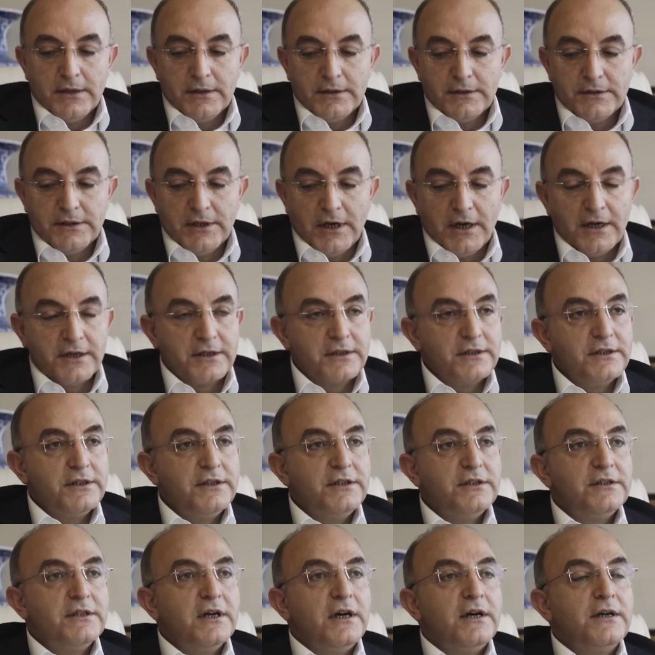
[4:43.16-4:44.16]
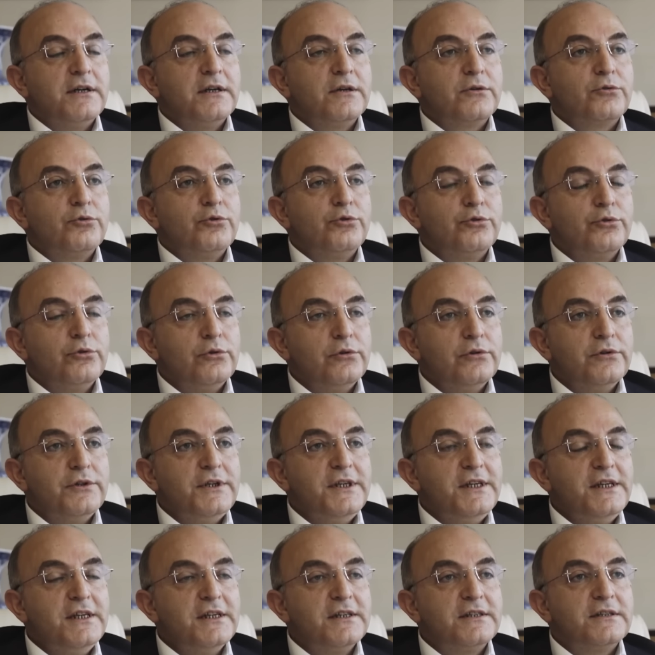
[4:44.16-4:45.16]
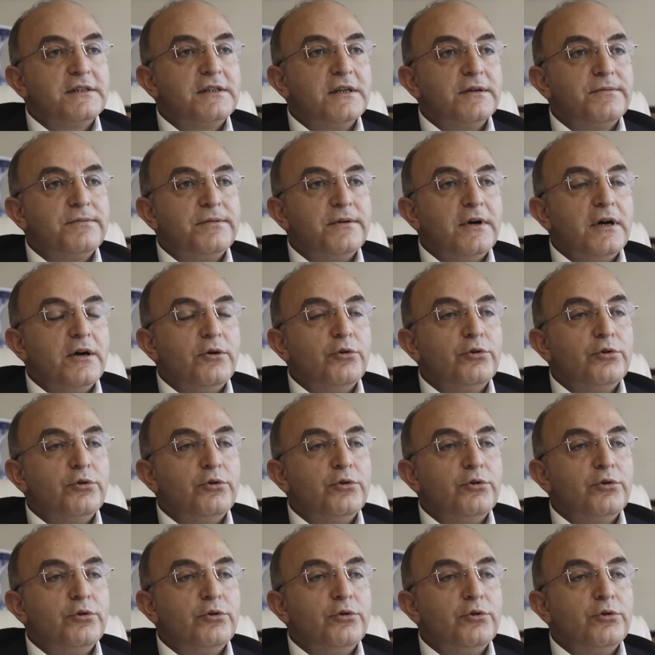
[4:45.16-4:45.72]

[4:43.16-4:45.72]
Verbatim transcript: Yargı İdare Kurulu ilk defa